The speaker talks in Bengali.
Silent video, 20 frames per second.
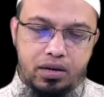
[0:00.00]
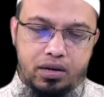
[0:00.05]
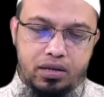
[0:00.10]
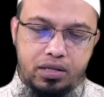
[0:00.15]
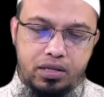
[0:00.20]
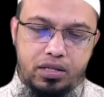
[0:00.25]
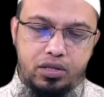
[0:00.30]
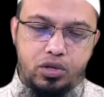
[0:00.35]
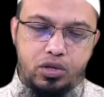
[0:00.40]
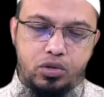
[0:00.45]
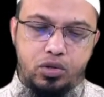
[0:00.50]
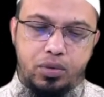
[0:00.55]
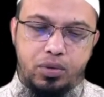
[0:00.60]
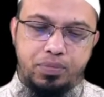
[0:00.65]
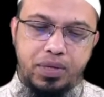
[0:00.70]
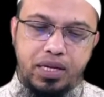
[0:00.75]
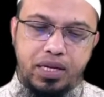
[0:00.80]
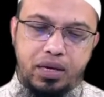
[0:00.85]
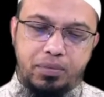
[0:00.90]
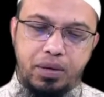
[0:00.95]
আর দ্বিতীয়ত
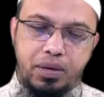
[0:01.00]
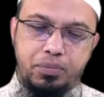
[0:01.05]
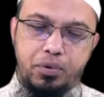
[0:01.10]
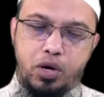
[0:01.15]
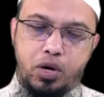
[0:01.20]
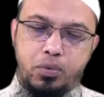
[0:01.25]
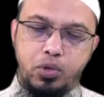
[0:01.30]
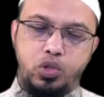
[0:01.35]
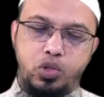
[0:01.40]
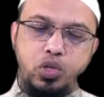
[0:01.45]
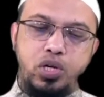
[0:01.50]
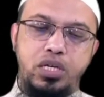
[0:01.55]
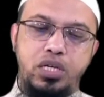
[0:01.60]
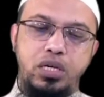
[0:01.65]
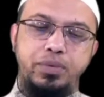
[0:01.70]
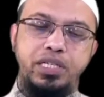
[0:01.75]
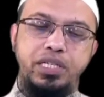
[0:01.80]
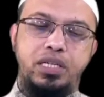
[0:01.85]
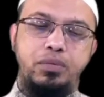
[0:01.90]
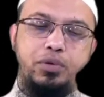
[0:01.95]
আপনাকে আমরা পরামর্শ
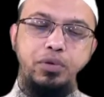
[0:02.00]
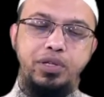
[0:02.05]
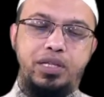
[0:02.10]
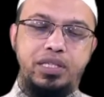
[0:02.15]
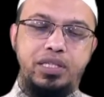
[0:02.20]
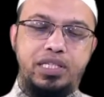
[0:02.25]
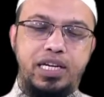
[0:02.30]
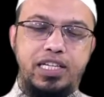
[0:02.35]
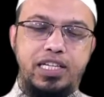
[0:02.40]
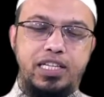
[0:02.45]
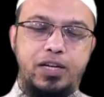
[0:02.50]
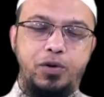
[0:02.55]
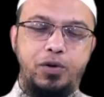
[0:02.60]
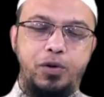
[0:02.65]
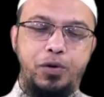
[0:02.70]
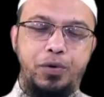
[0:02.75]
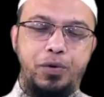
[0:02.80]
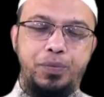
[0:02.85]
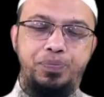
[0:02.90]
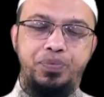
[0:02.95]
হিসাবে যেটি বলতে চাই তা
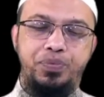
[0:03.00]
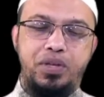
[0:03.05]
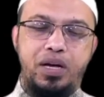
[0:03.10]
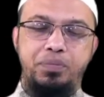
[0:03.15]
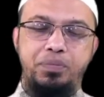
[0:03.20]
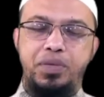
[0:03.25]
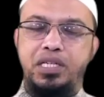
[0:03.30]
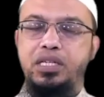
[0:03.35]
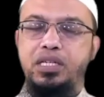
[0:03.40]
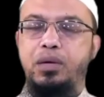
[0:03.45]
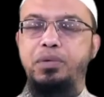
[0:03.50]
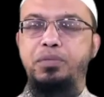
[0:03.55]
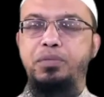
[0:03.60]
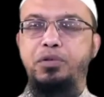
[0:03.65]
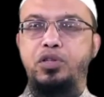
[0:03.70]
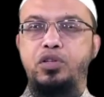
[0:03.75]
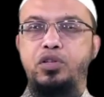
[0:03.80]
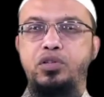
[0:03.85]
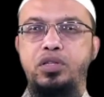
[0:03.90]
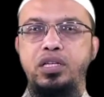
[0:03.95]
হলো আপনার
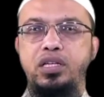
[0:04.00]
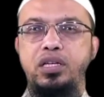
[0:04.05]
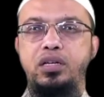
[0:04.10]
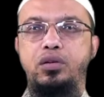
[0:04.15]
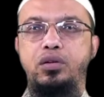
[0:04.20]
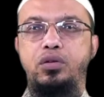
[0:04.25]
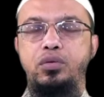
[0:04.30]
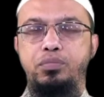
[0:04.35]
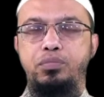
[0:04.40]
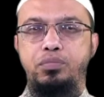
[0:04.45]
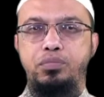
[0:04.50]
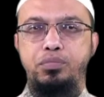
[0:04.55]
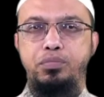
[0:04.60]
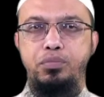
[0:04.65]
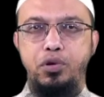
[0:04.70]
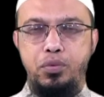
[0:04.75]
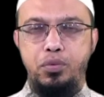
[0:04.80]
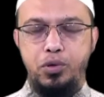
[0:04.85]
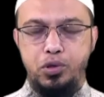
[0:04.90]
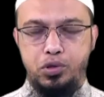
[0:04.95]
স্বামীর মধ্যে যদি
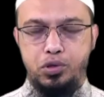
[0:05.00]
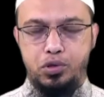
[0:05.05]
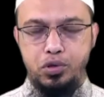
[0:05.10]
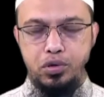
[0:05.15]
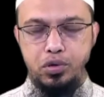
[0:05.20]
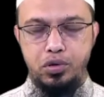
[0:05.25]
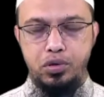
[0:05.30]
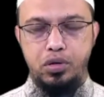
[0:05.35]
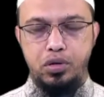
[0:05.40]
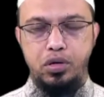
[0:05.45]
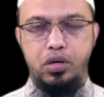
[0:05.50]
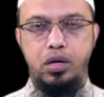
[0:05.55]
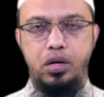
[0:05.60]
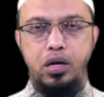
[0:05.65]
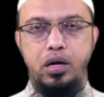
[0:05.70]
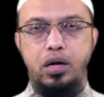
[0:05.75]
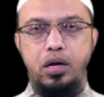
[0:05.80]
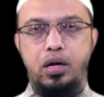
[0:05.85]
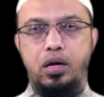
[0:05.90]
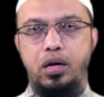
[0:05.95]
পরিবর্তন
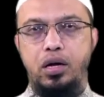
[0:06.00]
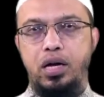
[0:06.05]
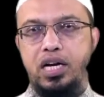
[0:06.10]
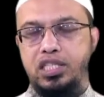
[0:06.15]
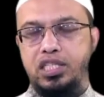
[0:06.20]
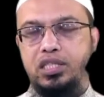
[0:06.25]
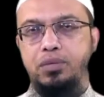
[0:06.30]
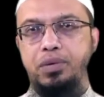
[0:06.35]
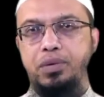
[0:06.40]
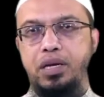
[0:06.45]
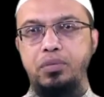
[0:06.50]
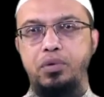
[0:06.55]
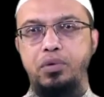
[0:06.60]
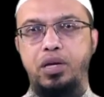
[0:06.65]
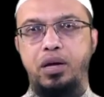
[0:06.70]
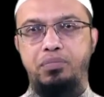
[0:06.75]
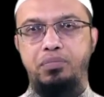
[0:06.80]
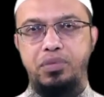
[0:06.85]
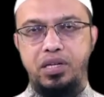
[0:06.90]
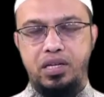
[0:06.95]
আসতে পারে
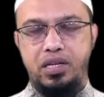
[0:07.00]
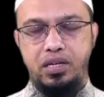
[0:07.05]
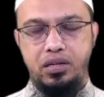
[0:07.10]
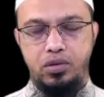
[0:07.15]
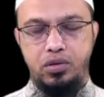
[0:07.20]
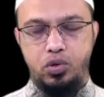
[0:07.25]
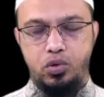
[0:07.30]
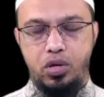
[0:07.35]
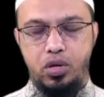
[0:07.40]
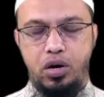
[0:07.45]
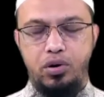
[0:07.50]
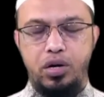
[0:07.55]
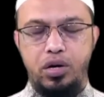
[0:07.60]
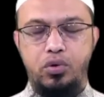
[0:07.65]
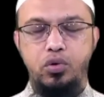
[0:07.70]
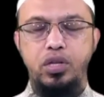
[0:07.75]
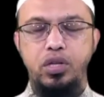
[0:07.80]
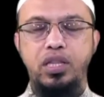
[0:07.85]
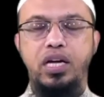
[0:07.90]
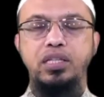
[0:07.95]
বলে আপনি
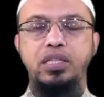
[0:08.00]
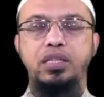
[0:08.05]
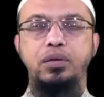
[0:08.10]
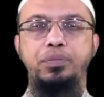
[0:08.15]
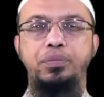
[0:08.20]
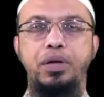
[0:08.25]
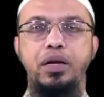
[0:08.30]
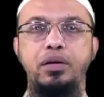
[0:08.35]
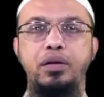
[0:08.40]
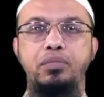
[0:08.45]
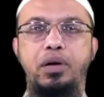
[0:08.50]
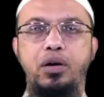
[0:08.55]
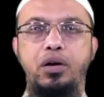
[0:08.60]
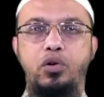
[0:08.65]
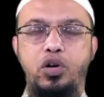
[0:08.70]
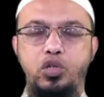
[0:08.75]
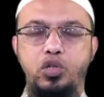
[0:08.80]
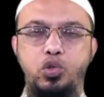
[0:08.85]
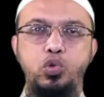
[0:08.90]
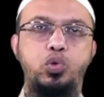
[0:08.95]
সুধারণা করে থাকতে পারেন বা
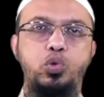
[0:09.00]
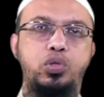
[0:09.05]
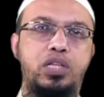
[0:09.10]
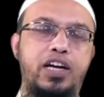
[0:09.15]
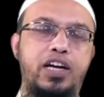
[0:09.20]
করার